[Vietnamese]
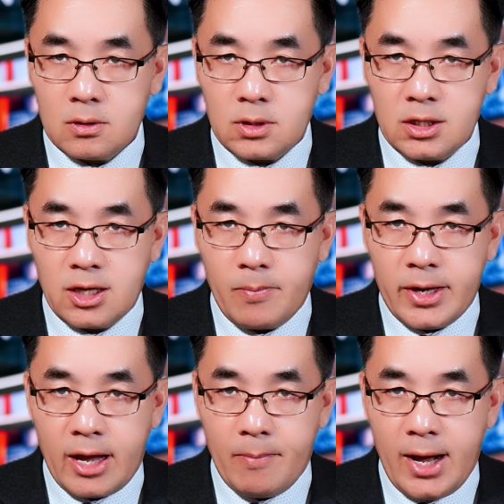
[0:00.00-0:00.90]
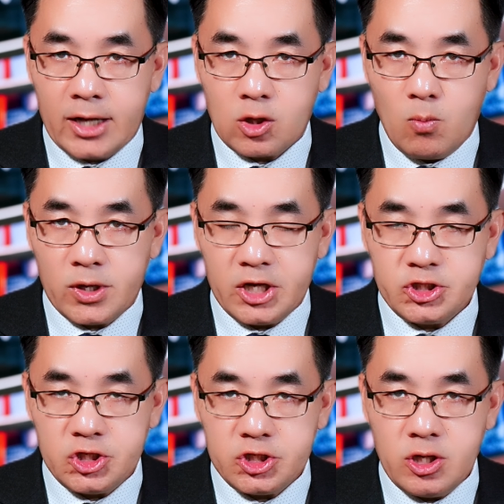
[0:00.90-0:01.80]
Tới chèm mà nhà ma tôi một cái
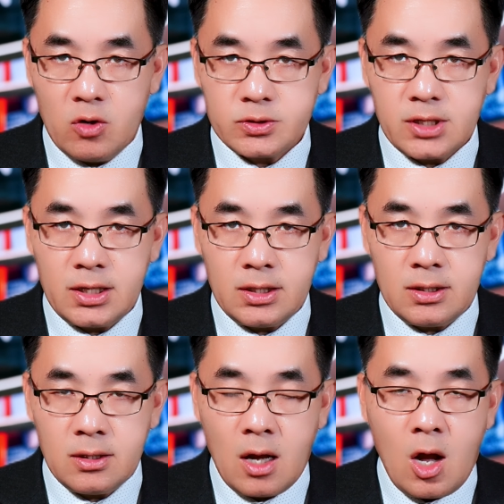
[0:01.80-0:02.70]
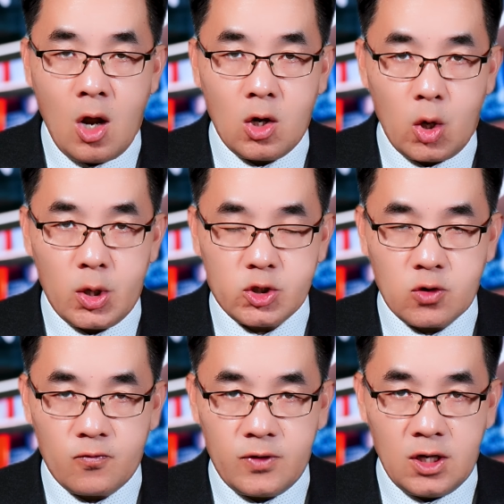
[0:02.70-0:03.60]
chỉ số học sinh, lòng được trồng
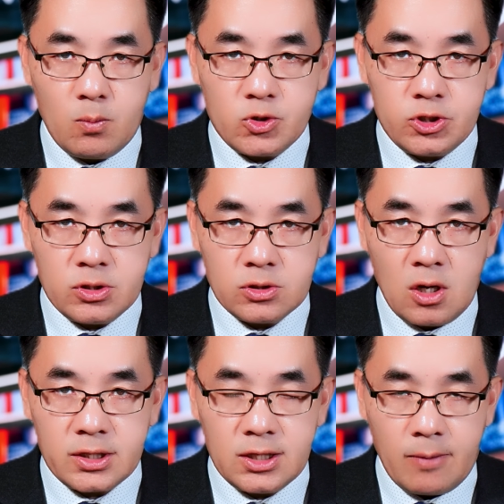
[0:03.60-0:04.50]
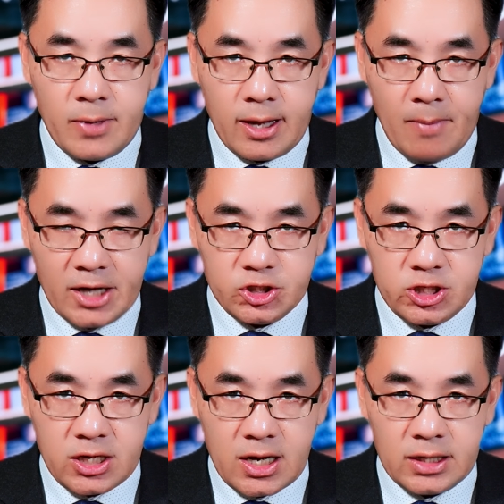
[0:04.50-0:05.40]
phơi là một chữ do tới chèm mà nhà ma
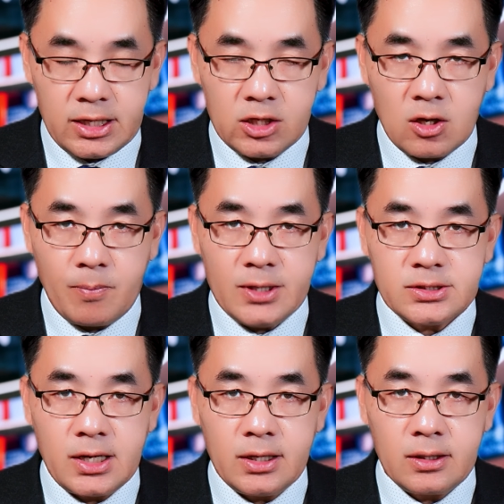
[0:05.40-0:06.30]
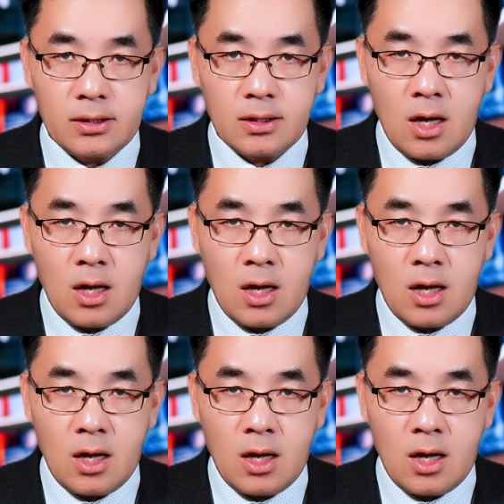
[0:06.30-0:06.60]
chia thế cho bé sinh,